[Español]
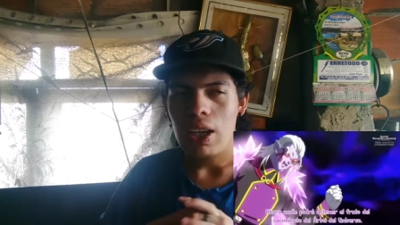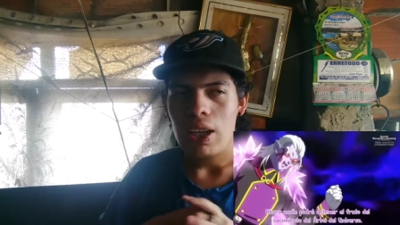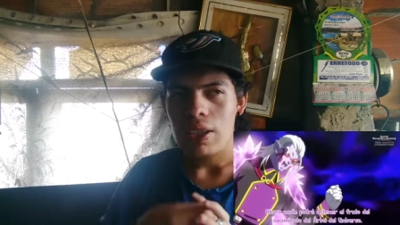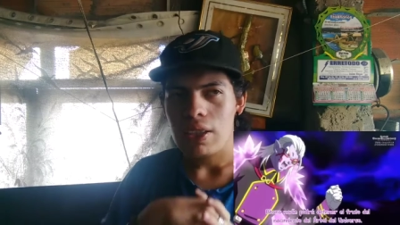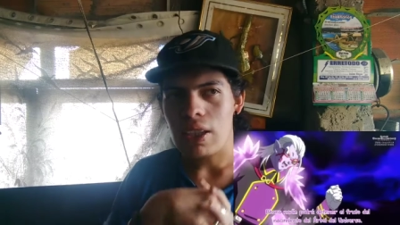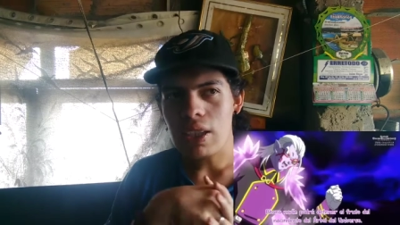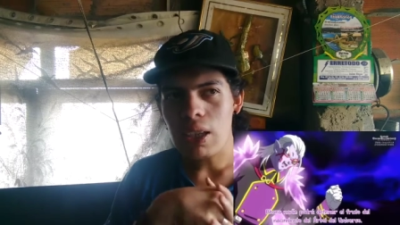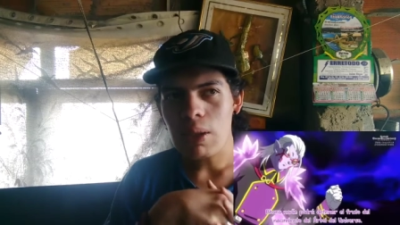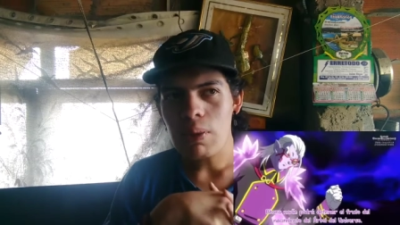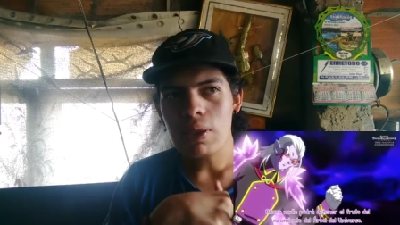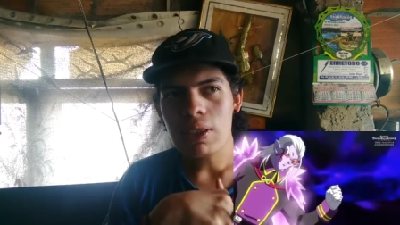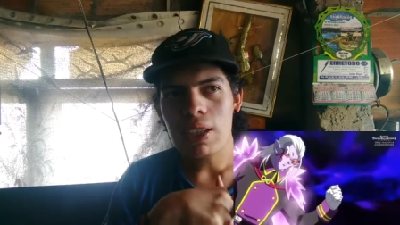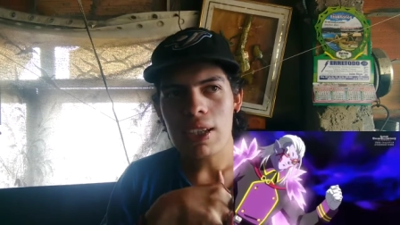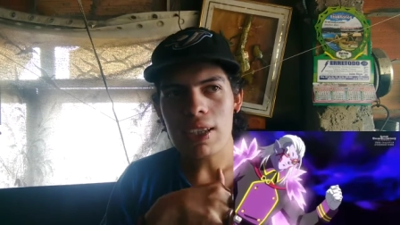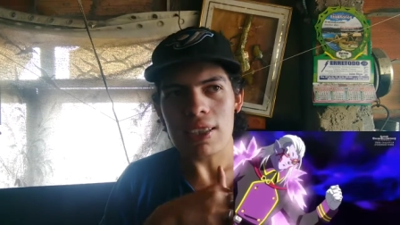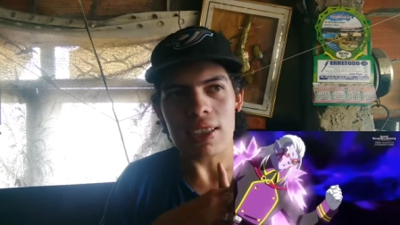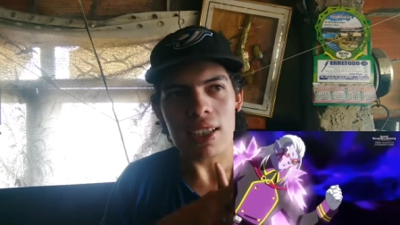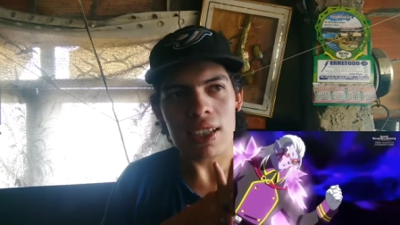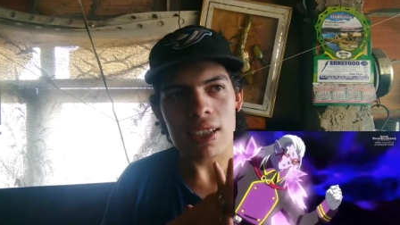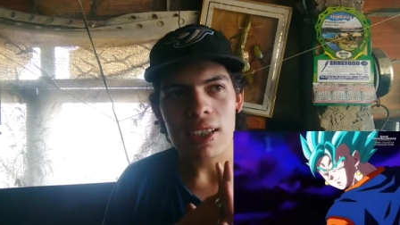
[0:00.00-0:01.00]
Ya sabemos que
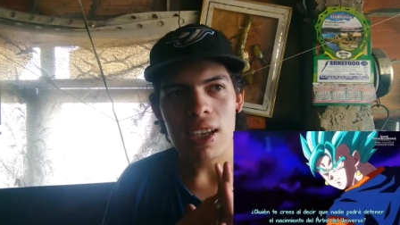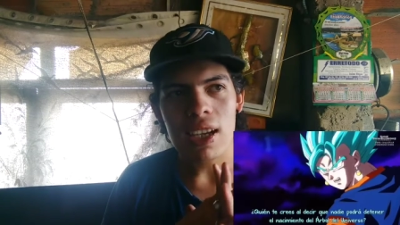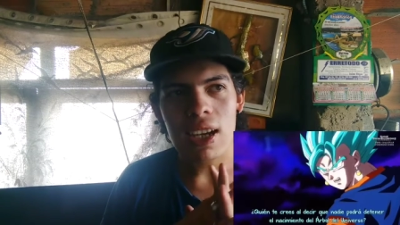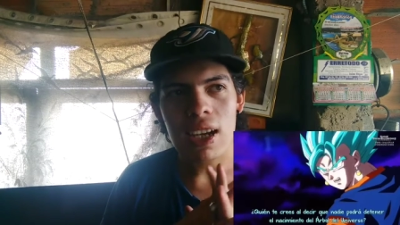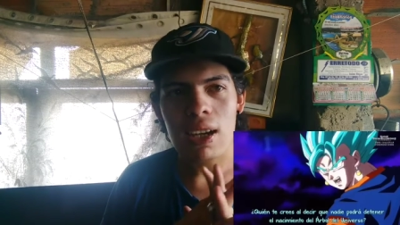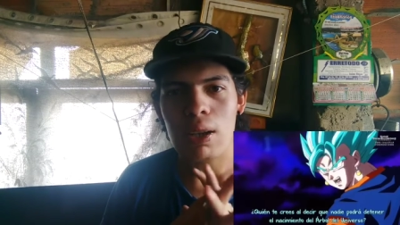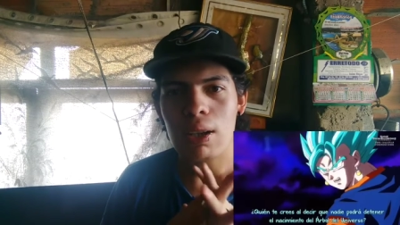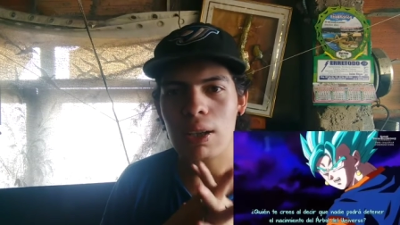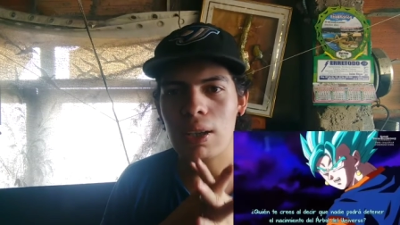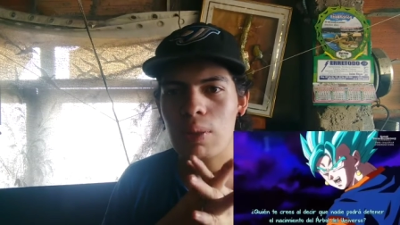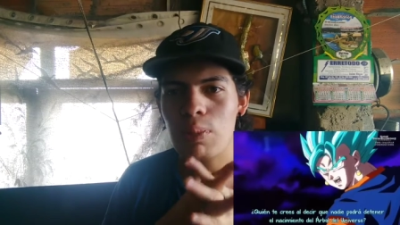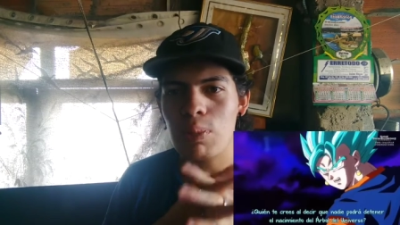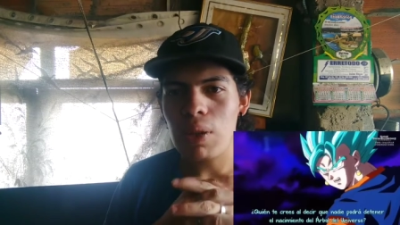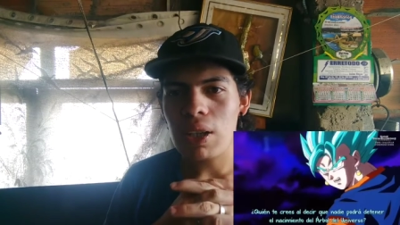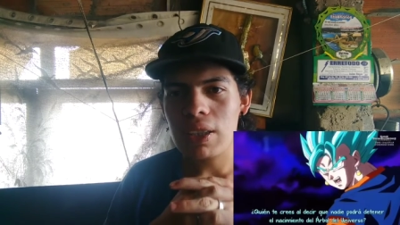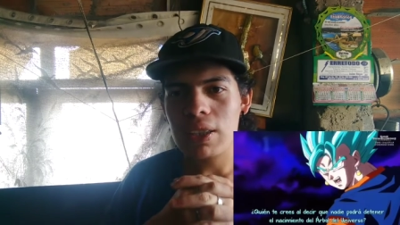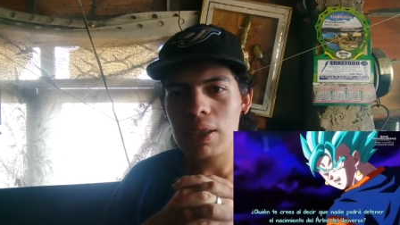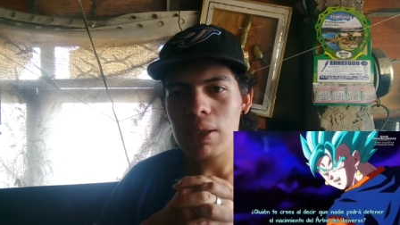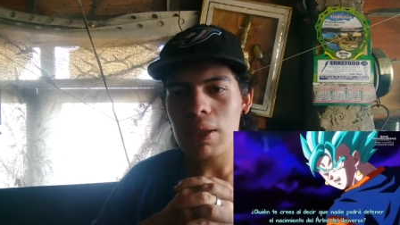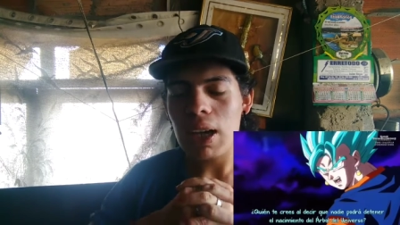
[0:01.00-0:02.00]
esta saga
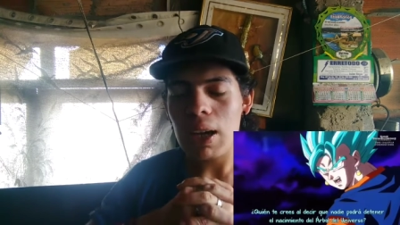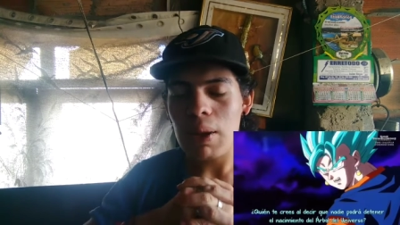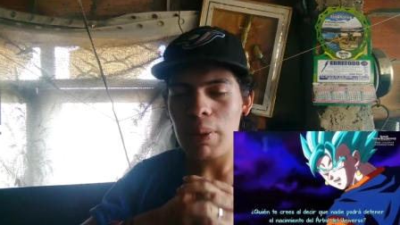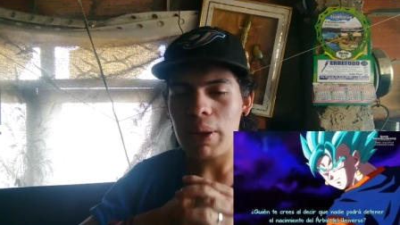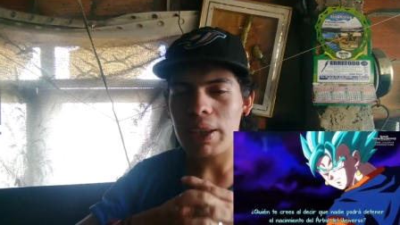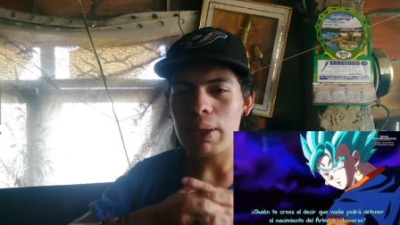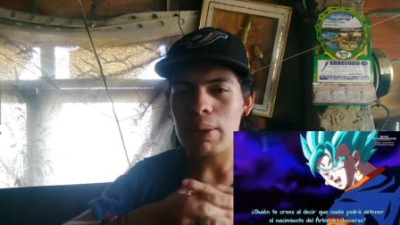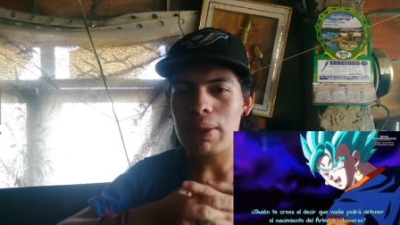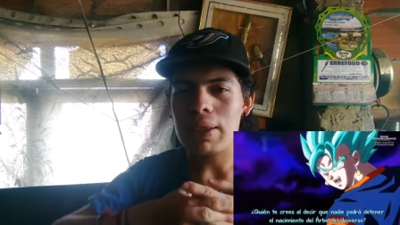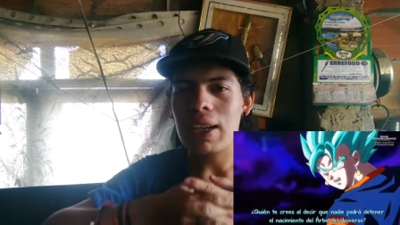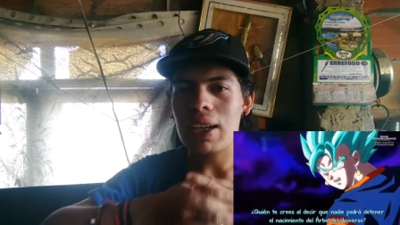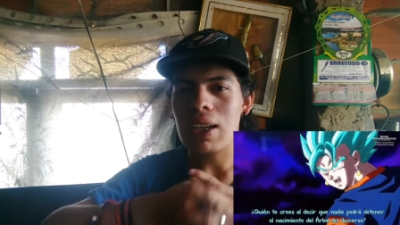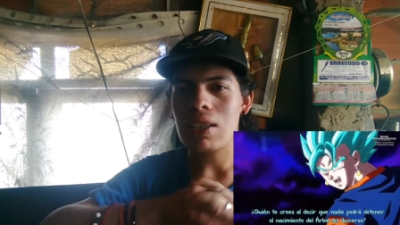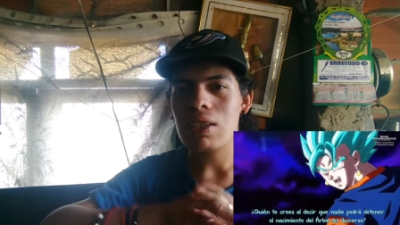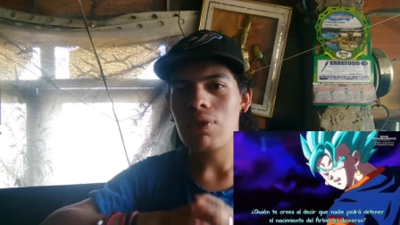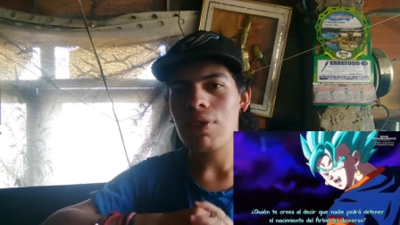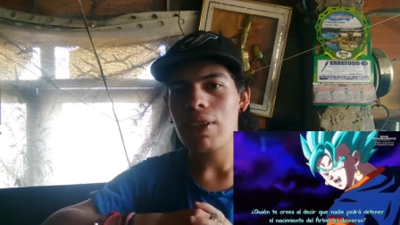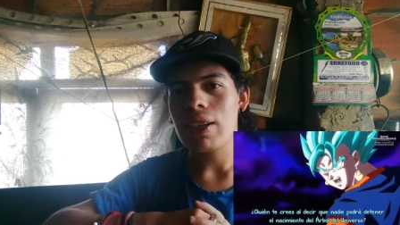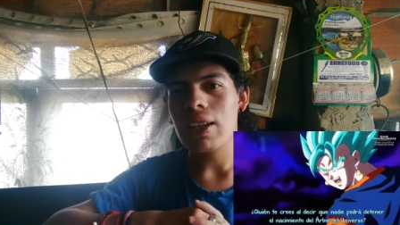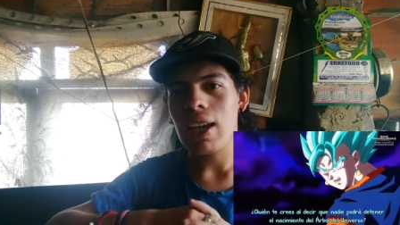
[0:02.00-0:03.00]
prácticamente va a llegar a su
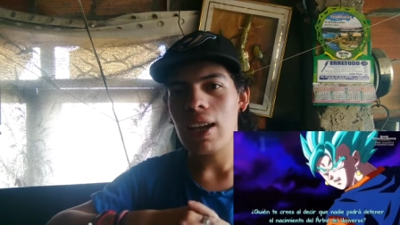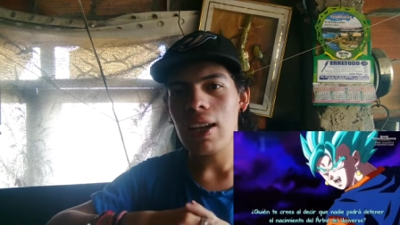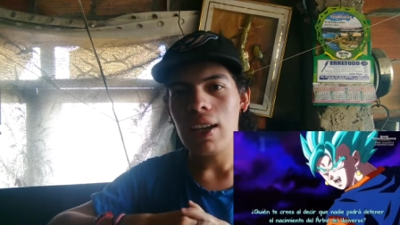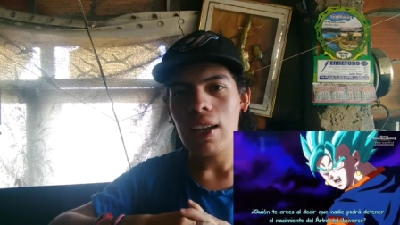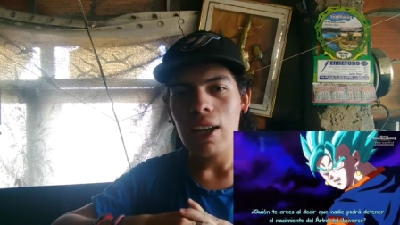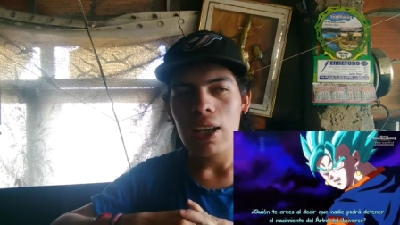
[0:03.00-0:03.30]
final,